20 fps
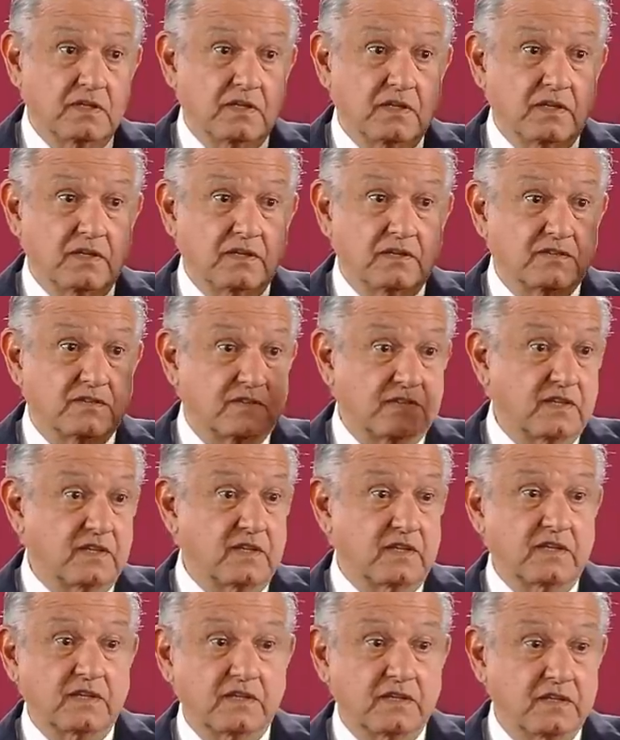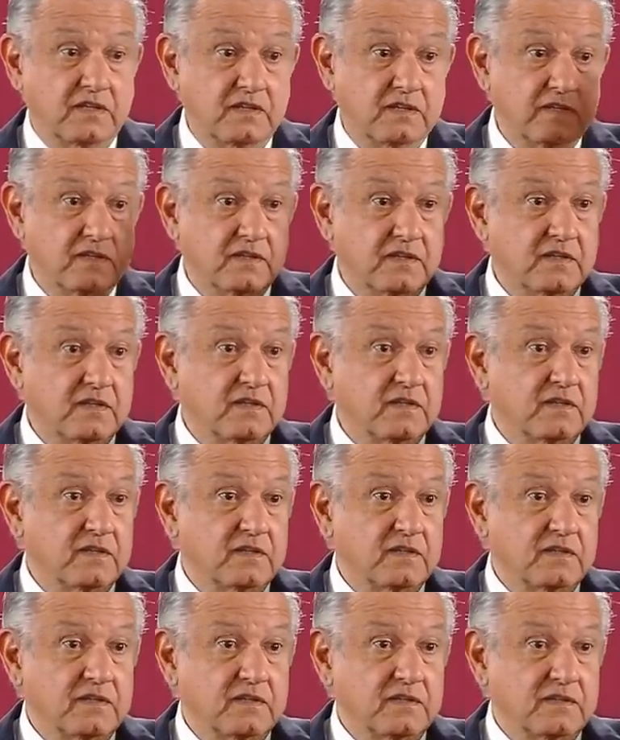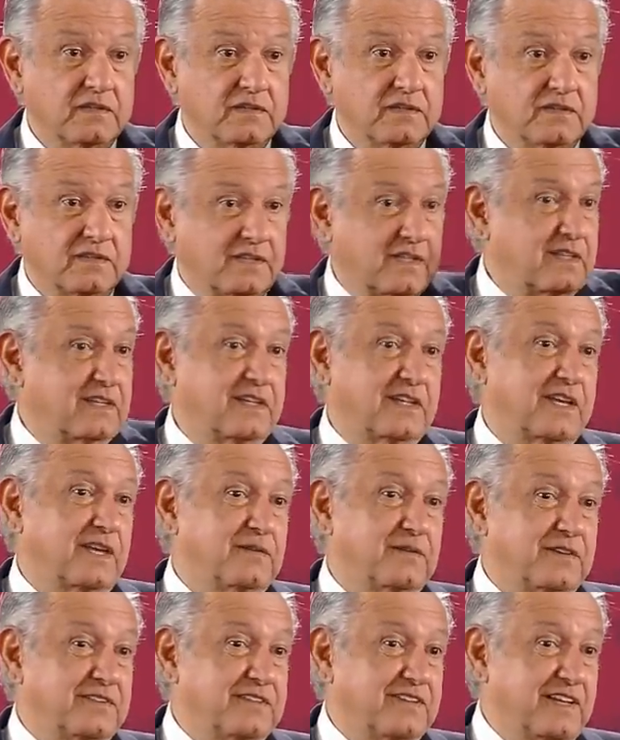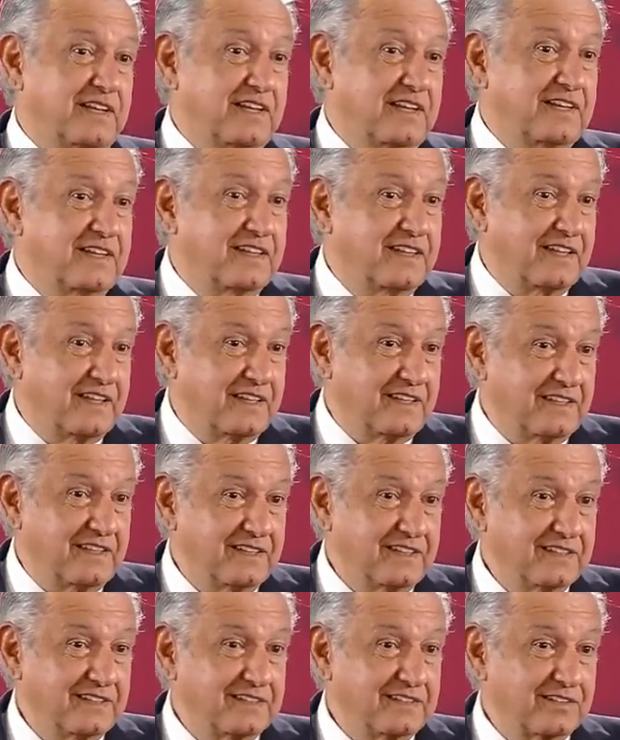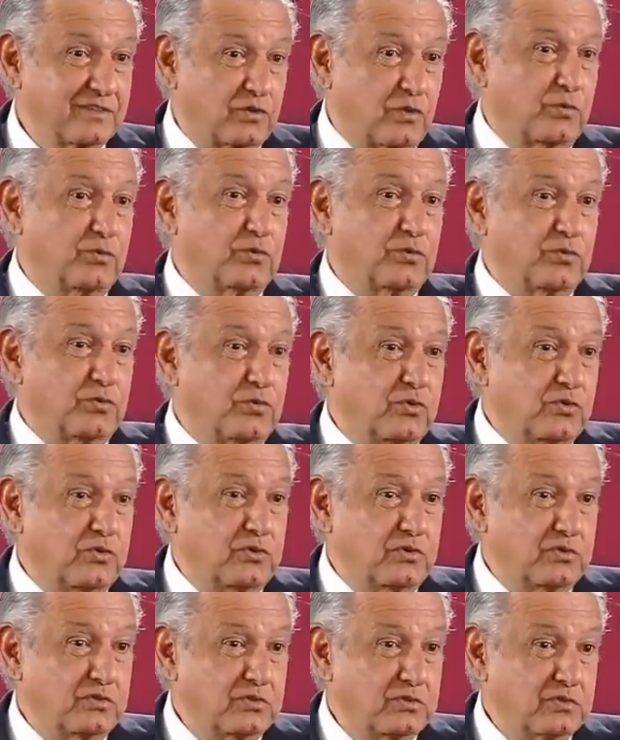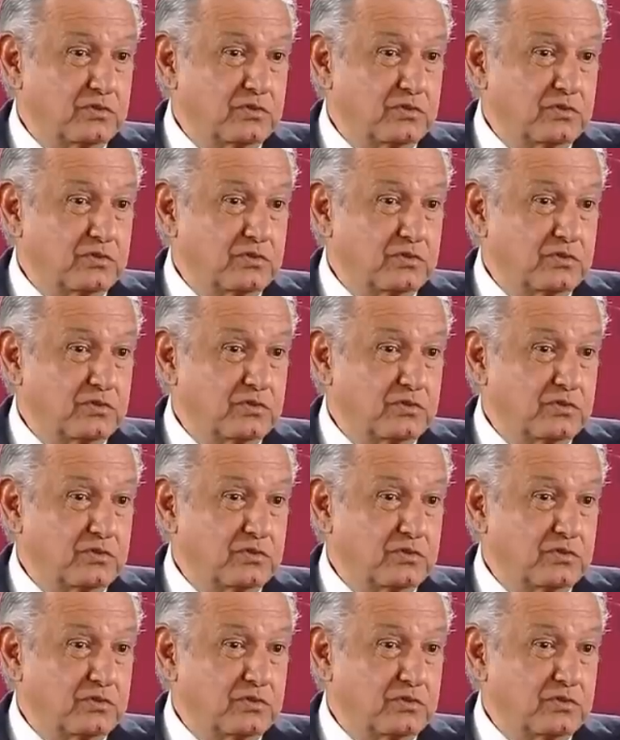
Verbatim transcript: este, tiene que haber salida, ¿cómo no?